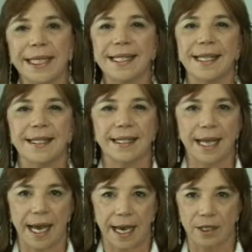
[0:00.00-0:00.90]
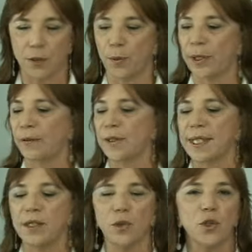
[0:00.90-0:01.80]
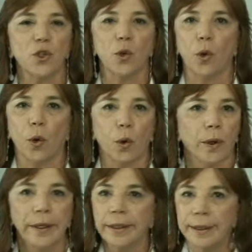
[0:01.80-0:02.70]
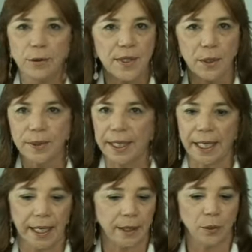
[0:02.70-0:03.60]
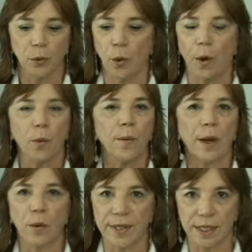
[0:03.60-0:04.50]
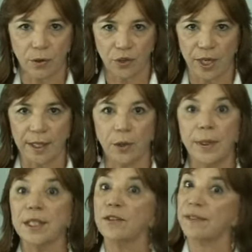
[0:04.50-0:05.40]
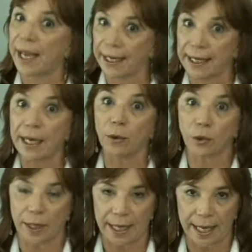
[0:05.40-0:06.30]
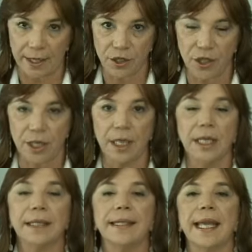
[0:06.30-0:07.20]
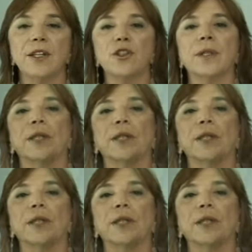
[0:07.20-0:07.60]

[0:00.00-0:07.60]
necessidade, porque você sujou o seu dedo ou alguma coisa do gênero e tiver que ir ao toalete, deixe